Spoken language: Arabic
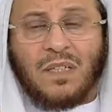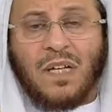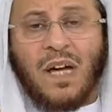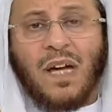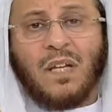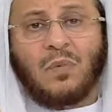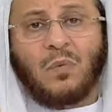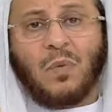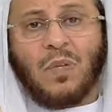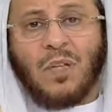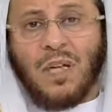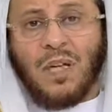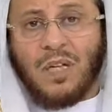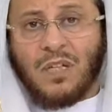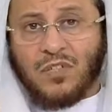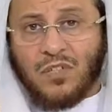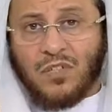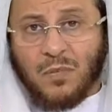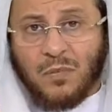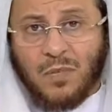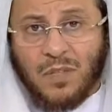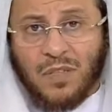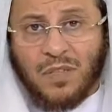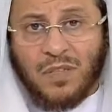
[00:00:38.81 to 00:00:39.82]
كان والله
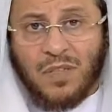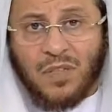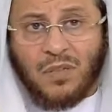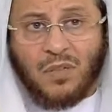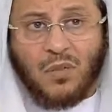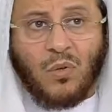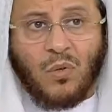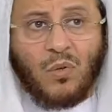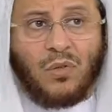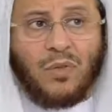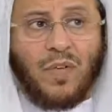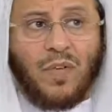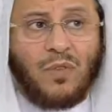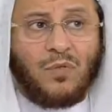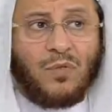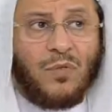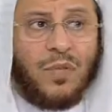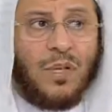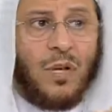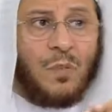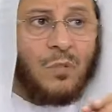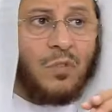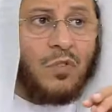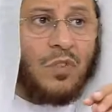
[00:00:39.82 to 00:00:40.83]
الجمعية تقول نحن
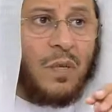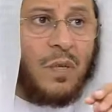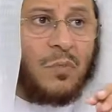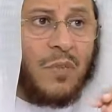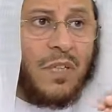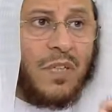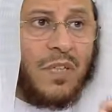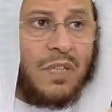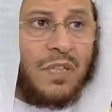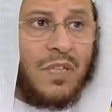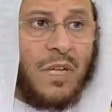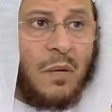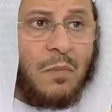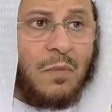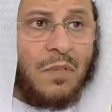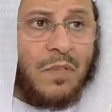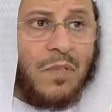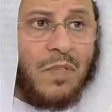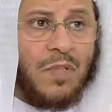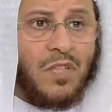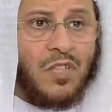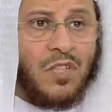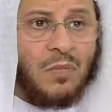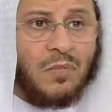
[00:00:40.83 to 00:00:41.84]
لا بد من كتابة
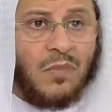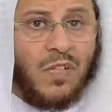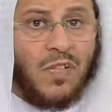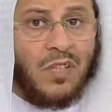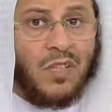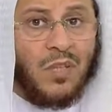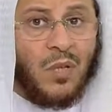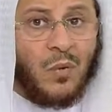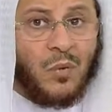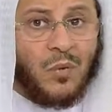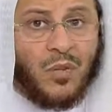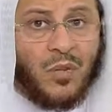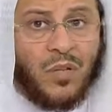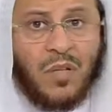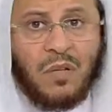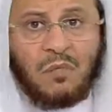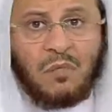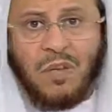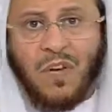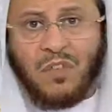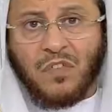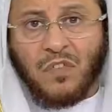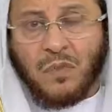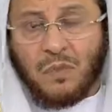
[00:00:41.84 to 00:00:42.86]
الاسم
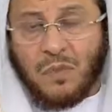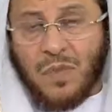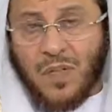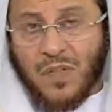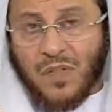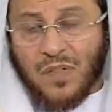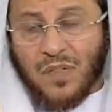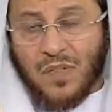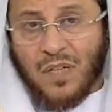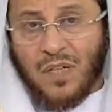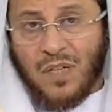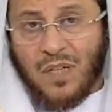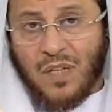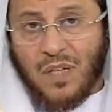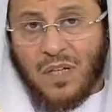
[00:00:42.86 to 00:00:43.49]
للتوثيق ما في بأس